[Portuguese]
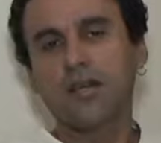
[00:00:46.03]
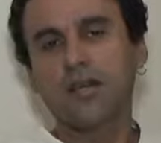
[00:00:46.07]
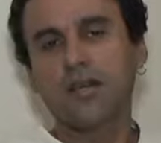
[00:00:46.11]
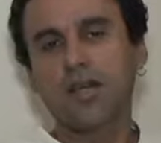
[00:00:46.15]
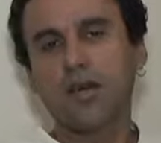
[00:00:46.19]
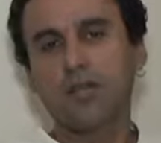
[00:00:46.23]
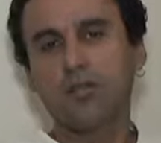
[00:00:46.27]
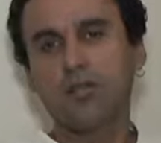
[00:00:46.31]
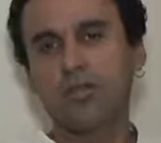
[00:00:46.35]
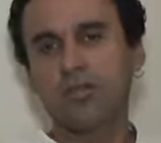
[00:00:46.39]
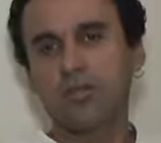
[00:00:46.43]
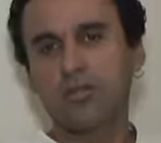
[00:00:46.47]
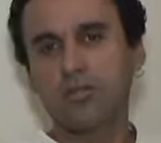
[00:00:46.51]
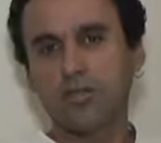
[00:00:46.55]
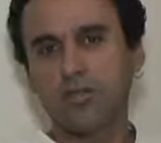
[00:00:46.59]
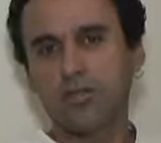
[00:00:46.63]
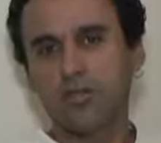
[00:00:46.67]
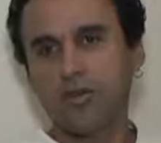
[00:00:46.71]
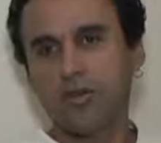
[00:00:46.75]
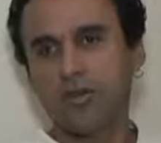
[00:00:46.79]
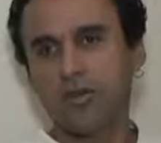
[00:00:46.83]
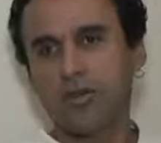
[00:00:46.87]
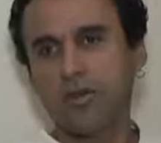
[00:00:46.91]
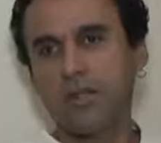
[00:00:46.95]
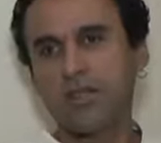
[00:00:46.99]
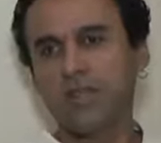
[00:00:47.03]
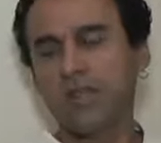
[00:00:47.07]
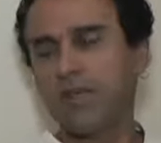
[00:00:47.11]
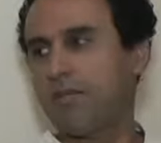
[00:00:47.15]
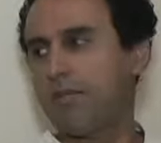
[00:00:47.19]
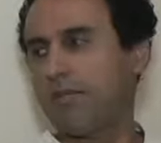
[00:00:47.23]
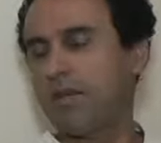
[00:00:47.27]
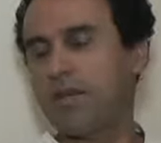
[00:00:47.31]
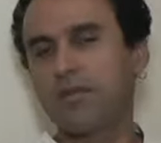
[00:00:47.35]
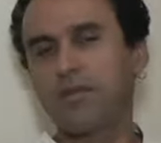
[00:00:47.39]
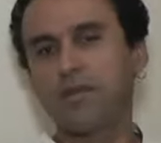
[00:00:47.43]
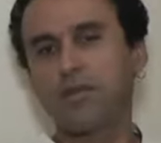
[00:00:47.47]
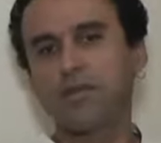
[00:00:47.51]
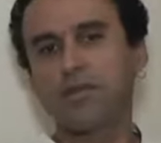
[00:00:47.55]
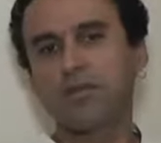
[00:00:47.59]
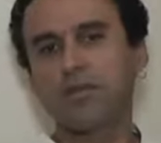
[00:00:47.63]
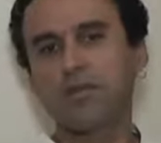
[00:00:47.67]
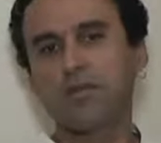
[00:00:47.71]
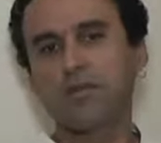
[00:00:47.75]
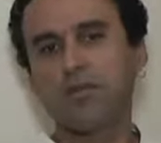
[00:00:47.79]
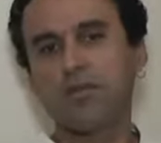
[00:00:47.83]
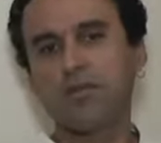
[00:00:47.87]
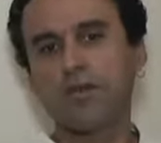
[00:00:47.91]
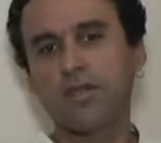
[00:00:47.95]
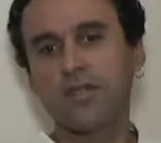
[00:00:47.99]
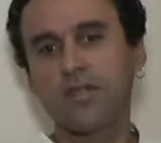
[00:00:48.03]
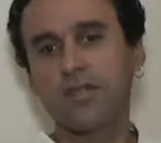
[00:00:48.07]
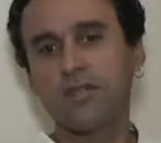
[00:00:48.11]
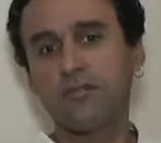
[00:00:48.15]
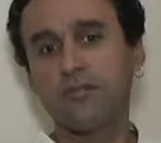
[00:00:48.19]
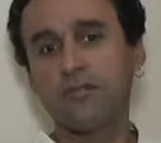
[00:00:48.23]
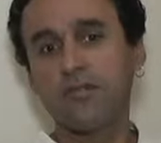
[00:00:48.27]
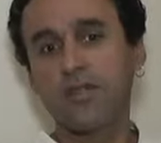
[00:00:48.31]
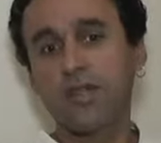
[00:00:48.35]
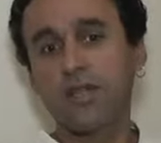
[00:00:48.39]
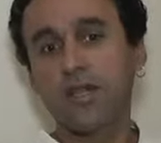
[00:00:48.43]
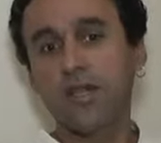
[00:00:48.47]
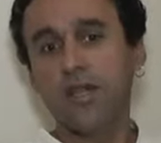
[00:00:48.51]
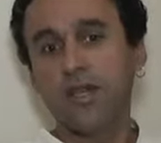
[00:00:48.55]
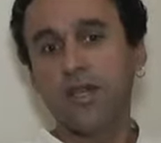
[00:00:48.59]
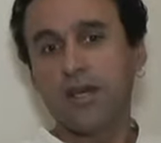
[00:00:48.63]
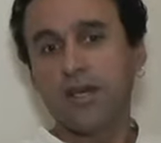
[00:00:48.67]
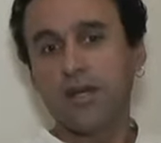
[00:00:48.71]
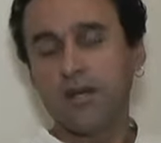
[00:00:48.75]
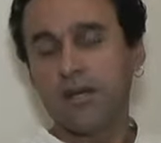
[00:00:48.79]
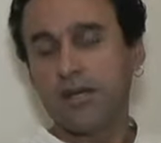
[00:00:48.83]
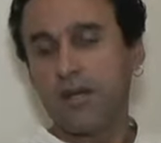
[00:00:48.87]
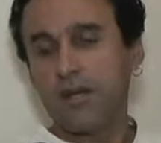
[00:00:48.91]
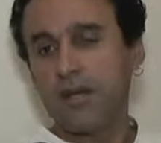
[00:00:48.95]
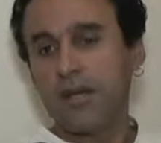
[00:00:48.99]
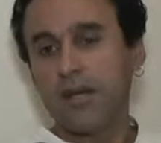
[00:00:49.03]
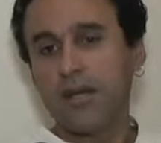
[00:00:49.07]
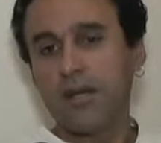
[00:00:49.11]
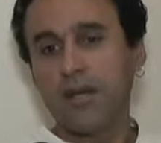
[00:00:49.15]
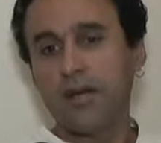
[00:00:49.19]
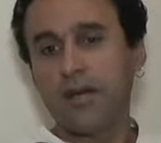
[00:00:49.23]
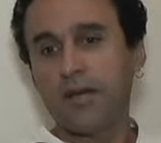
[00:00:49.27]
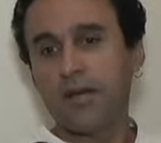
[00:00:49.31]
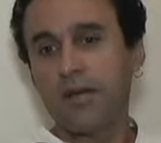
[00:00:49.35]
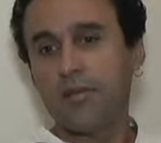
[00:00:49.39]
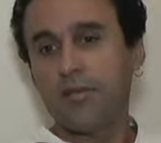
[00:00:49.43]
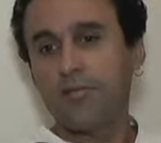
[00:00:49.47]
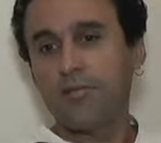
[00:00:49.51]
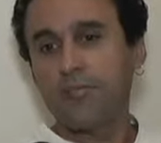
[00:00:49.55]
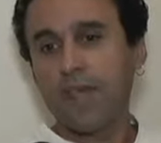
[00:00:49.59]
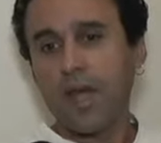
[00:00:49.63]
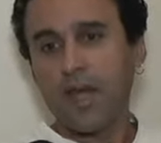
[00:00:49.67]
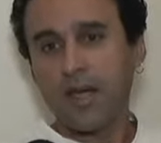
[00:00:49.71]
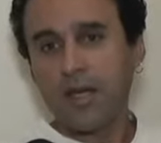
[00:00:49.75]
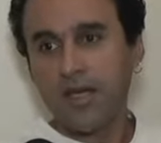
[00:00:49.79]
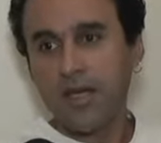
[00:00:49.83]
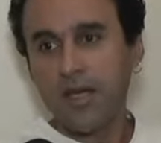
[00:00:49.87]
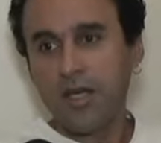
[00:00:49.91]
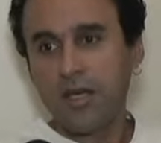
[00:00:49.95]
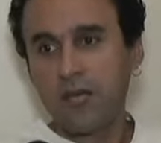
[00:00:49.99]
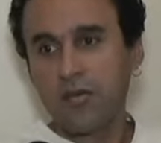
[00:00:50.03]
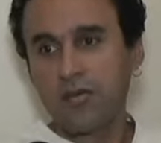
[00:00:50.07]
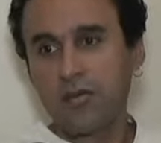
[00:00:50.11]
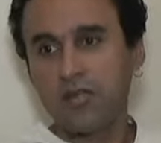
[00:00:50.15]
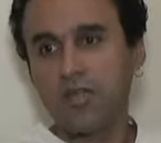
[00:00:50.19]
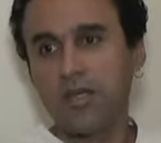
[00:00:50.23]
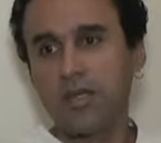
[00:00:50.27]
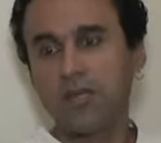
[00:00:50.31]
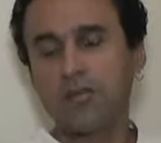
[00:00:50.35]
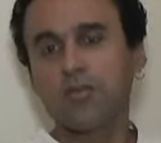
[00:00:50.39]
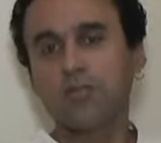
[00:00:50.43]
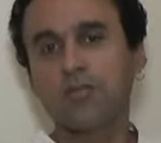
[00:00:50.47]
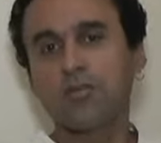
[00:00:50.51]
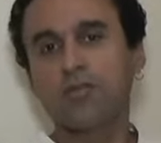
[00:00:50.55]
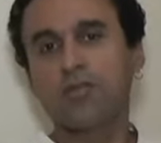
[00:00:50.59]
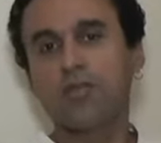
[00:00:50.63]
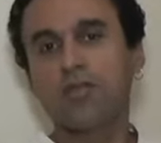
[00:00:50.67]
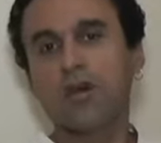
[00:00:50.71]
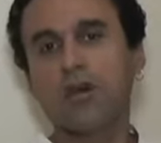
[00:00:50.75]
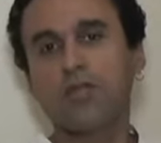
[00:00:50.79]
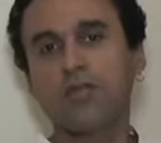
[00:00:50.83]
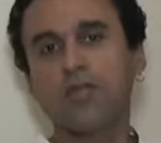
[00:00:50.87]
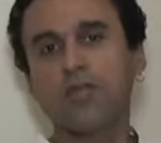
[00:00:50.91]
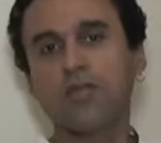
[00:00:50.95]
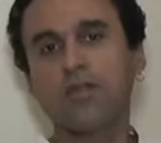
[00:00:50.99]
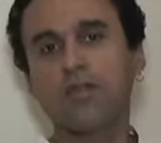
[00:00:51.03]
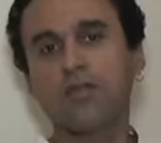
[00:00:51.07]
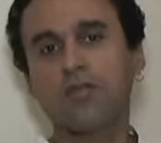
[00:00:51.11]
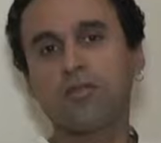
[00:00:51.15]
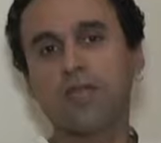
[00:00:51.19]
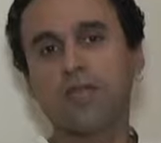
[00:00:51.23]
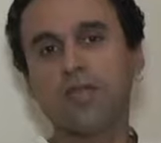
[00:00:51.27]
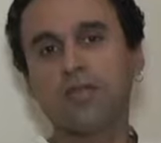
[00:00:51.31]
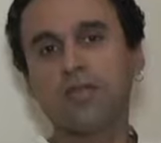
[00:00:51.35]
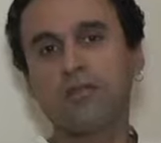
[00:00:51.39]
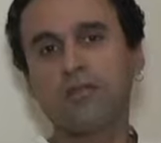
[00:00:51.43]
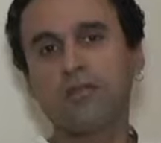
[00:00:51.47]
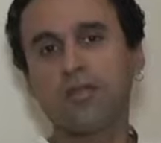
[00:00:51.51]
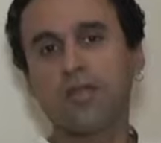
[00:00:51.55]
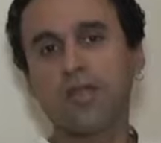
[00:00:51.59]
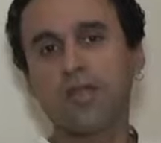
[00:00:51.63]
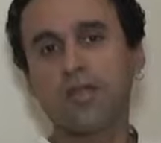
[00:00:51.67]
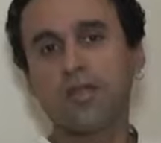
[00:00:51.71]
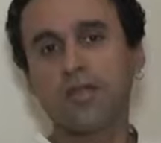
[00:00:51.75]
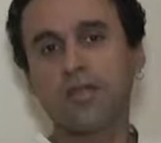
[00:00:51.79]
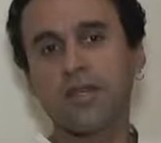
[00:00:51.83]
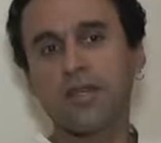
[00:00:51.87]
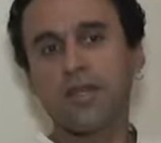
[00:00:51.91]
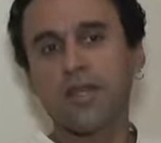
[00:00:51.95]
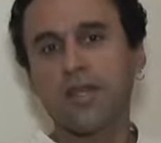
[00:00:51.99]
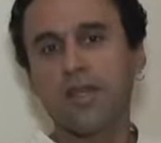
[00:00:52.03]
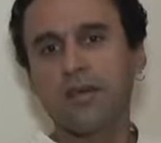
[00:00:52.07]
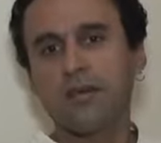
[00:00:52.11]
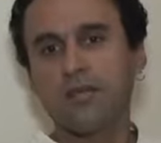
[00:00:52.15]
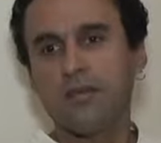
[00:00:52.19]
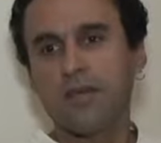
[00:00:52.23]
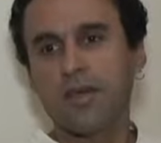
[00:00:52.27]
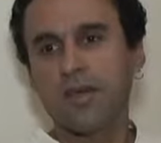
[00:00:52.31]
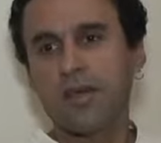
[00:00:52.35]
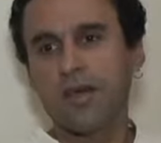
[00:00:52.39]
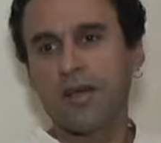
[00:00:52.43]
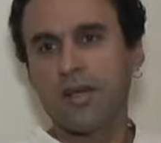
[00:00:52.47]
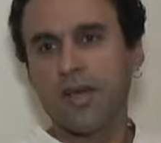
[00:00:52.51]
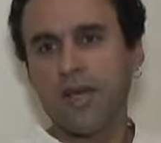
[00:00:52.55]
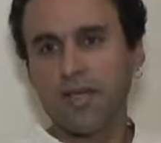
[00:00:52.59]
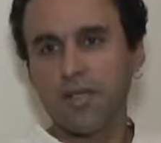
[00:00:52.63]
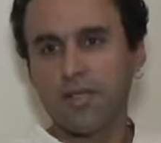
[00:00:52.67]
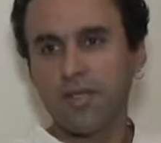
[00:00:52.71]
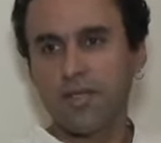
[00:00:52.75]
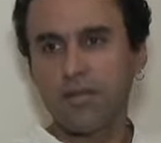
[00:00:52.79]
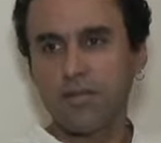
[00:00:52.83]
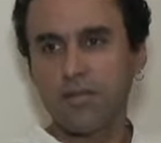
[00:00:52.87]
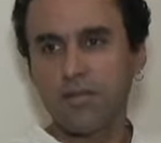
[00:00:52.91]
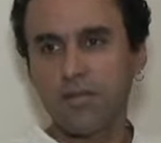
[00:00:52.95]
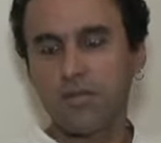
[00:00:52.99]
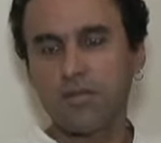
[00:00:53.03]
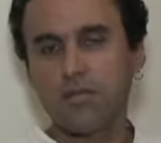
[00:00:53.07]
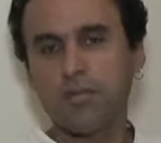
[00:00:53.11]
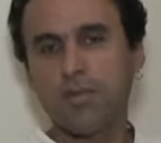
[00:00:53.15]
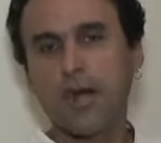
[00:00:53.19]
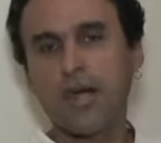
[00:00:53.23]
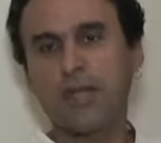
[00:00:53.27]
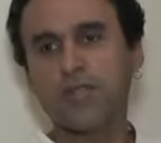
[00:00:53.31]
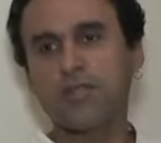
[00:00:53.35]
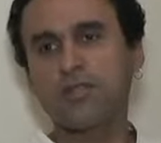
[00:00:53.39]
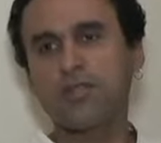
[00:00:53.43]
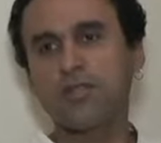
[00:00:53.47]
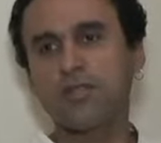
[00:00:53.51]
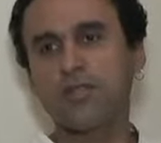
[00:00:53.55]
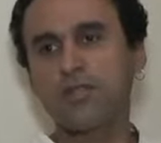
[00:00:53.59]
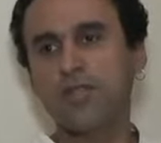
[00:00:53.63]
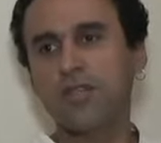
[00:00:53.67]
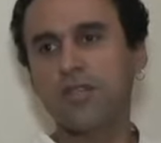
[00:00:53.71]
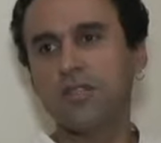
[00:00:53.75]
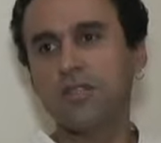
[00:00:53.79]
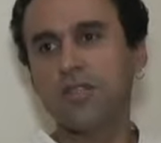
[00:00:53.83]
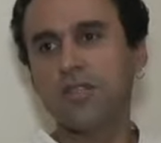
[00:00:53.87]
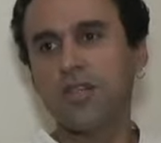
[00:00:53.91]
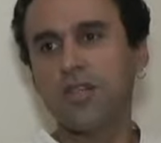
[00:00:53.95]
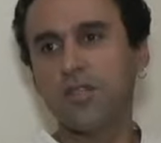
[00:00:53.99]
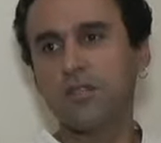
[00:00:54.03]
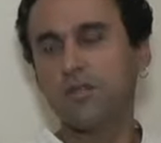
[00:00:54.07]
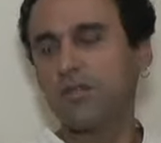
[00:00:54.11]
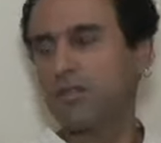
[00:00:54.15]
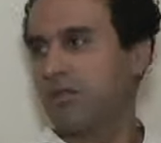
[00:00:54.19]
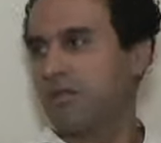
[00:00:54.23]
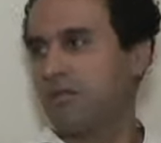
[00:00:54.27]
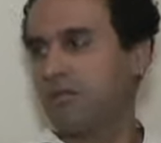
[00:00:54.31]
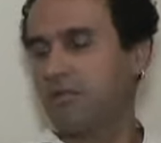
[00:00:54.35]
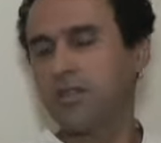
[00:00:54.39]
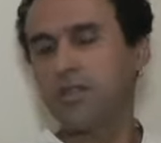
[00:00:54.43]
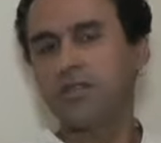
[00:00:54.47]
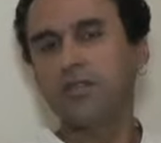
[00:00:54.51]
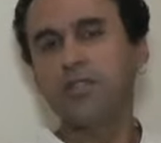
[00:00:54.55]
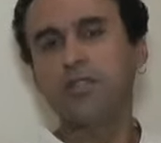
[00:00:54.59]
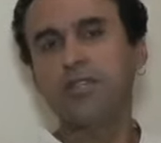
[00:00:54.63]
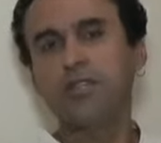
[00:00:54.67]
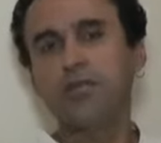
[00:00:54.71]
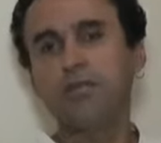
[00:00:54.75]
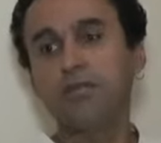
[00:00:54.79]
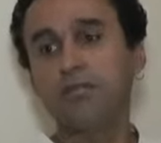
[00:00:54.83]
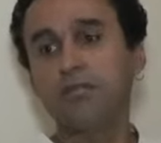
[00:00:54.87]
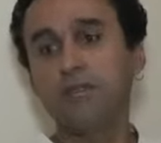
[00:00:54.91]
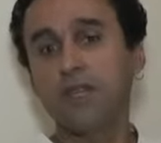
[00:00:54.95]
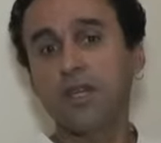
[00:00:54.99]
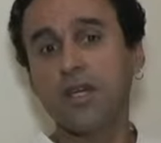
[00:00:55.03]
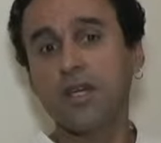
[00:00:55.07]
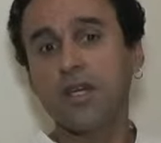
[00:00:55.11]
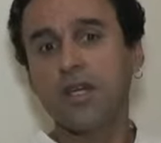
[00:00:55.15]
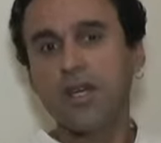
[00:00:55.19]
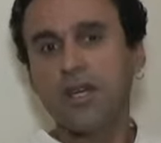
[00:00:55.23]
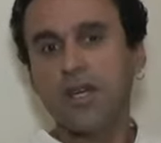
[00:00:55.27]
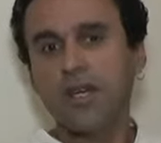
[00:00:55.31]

é, o Museu Histórico recebendo as escolas, enfim é, aqui no Centro Cultural Brasileiro Toledo França, né, a criação do espaço de, de, leitura infantil, enfim.